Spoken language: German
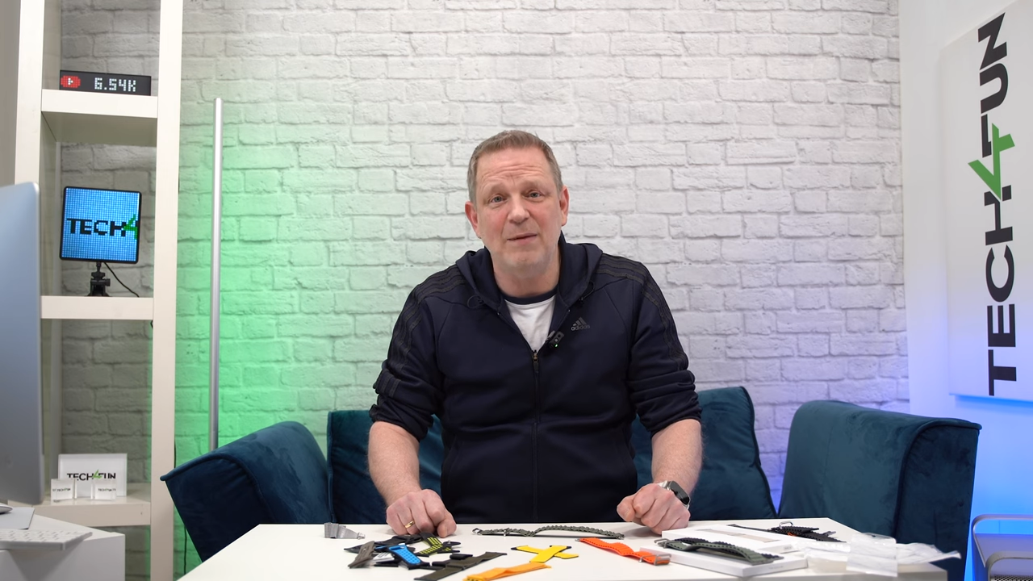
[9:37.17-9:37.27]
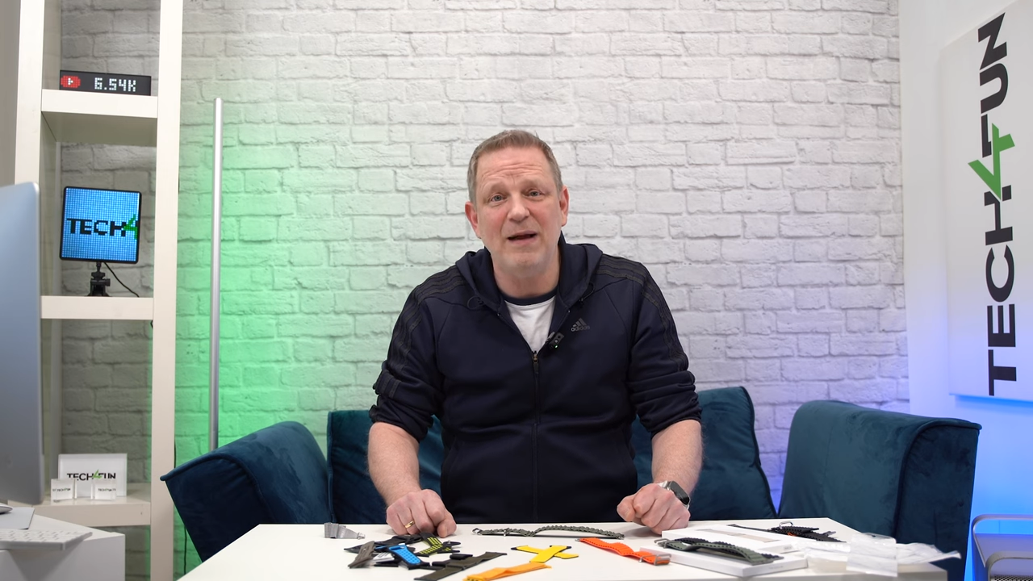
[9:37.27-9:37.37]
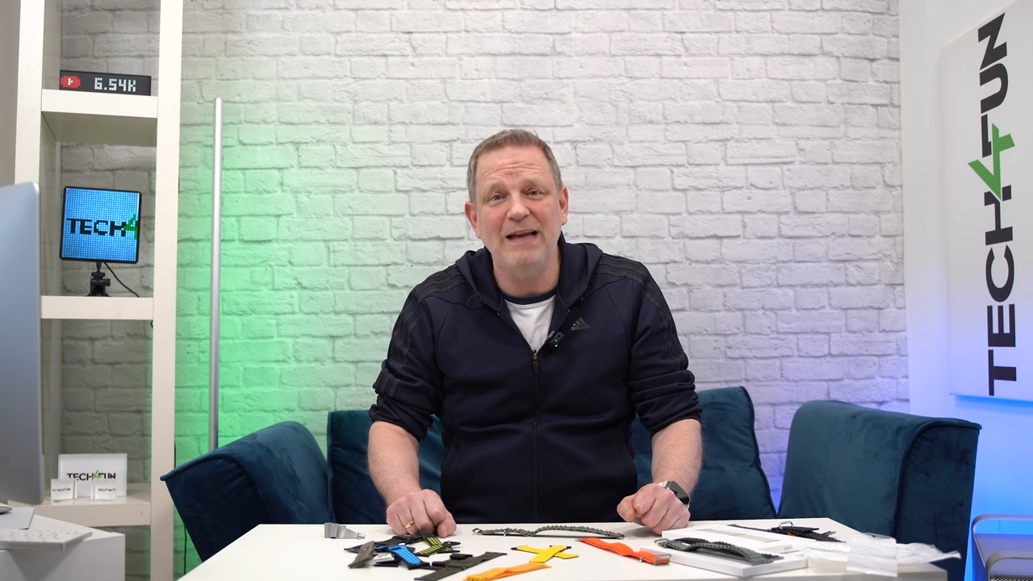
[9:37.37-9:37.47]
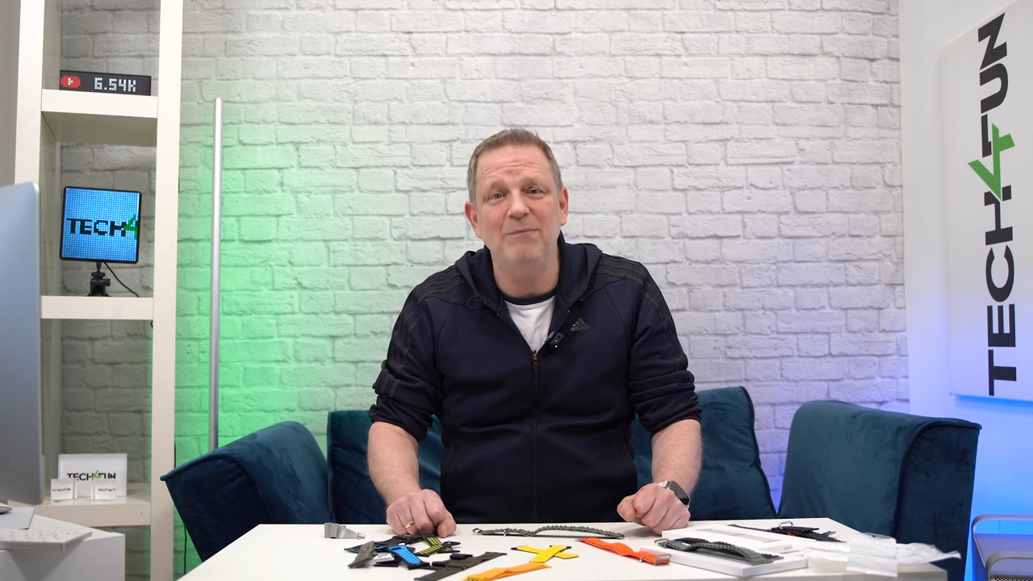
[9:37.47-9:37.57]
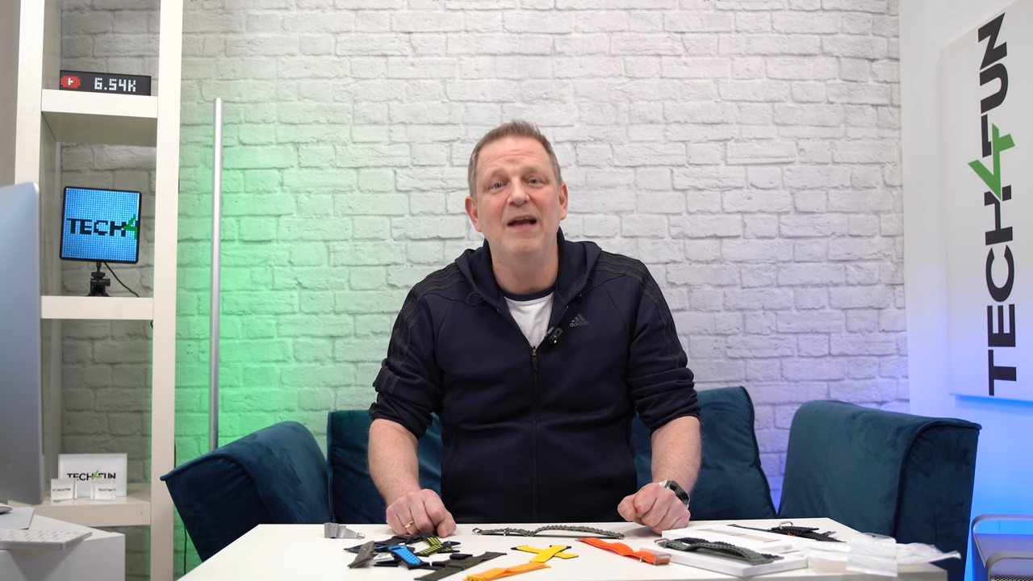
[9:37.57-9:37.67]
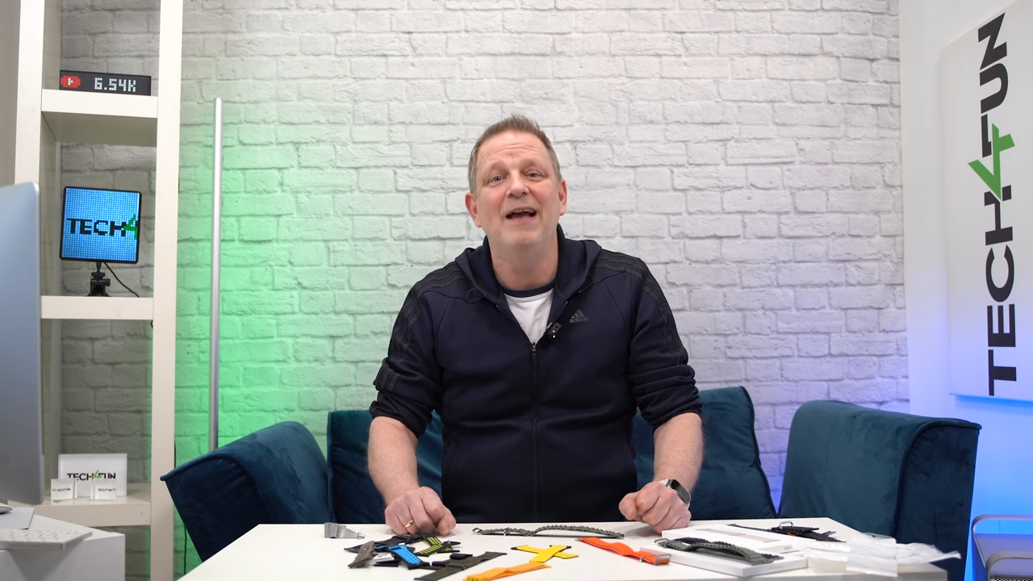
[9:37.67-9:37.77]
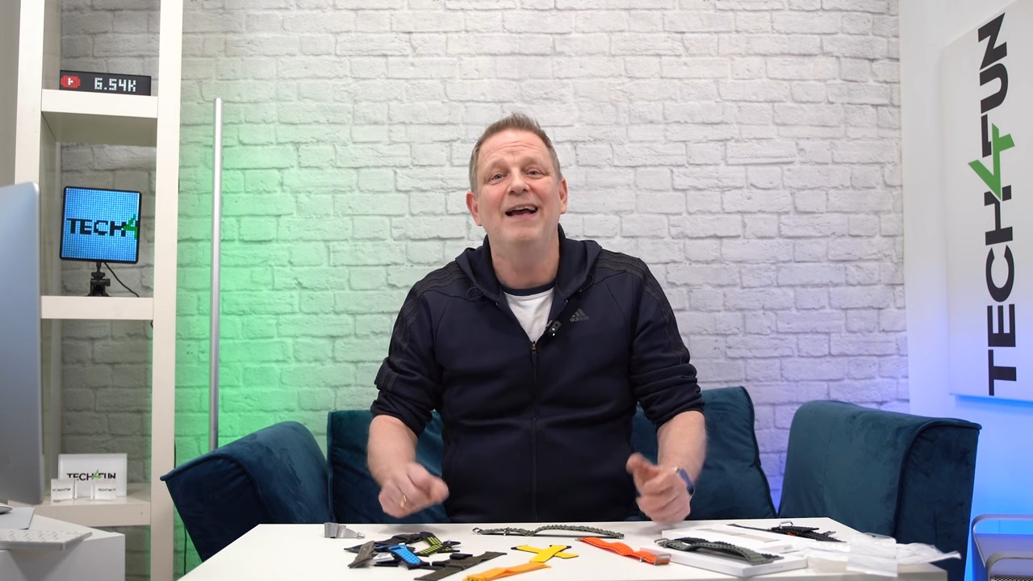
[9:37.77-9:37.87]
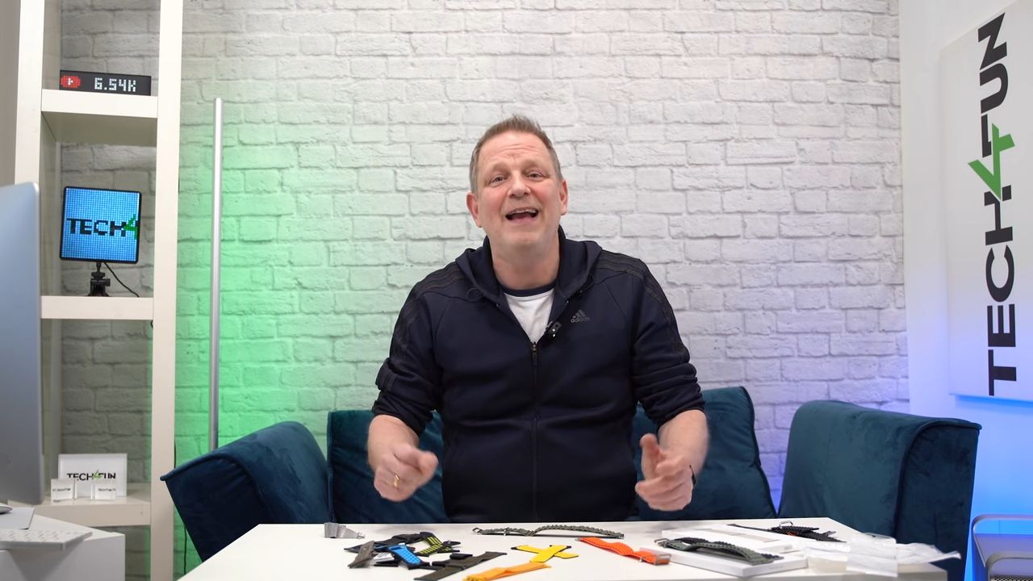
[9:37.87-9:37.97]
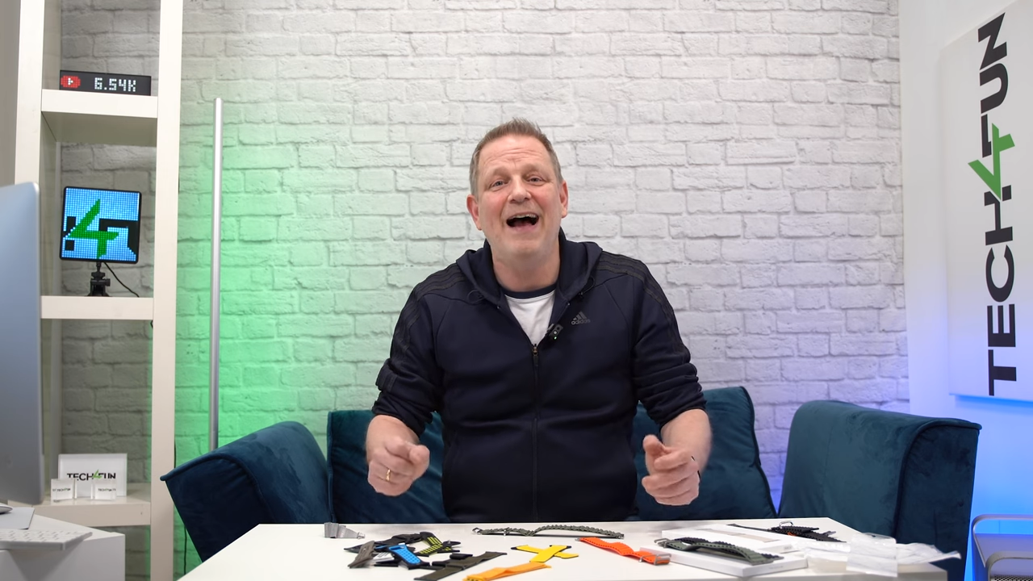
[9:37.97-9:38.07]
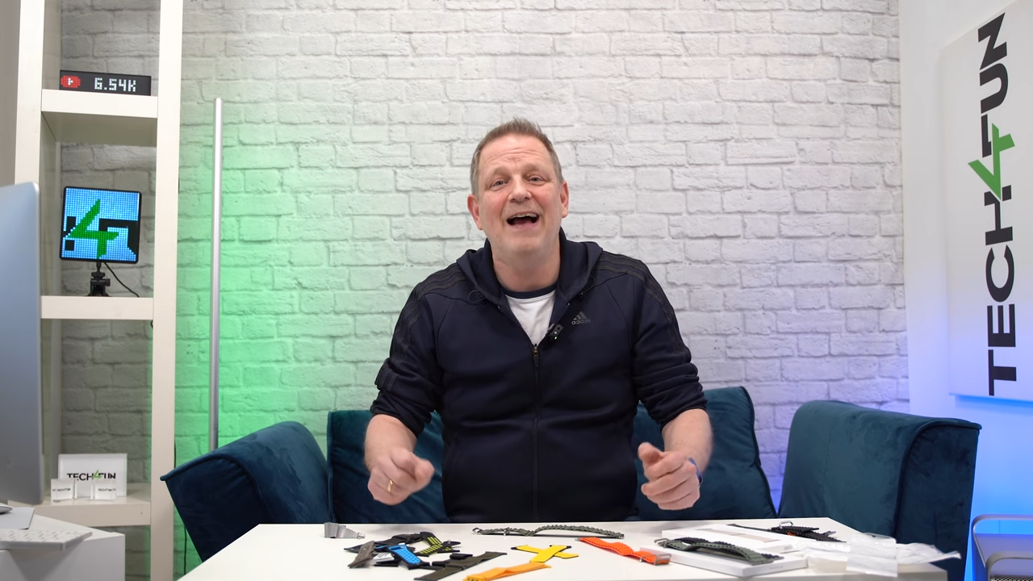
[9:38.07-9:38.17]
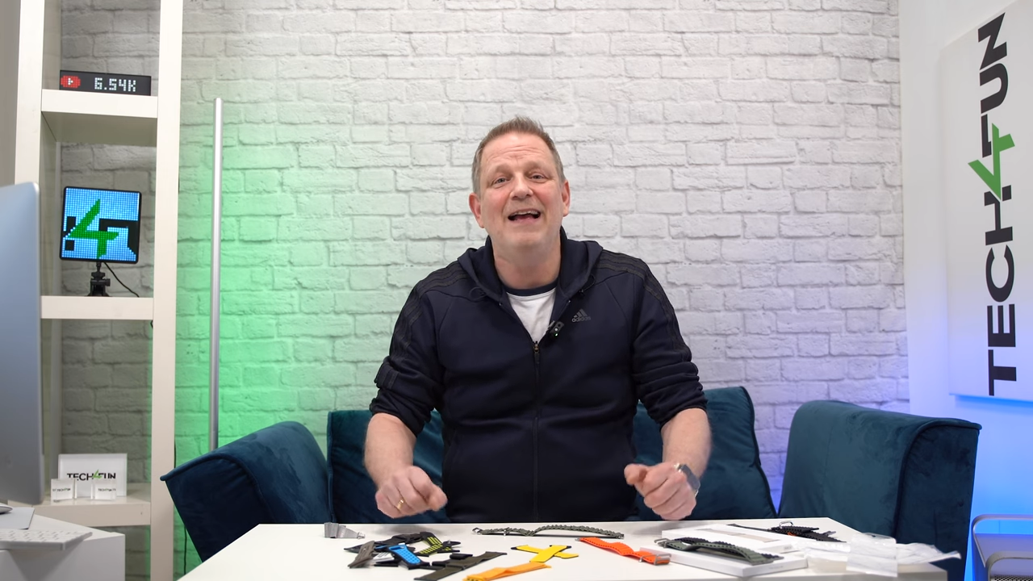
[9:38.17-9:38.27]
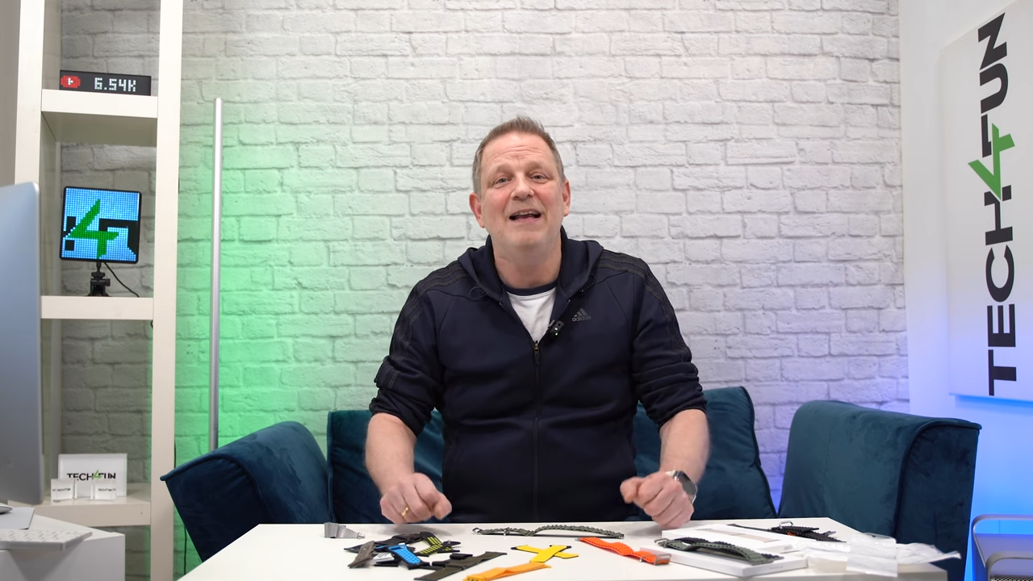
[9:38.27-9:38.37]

aber eben ja,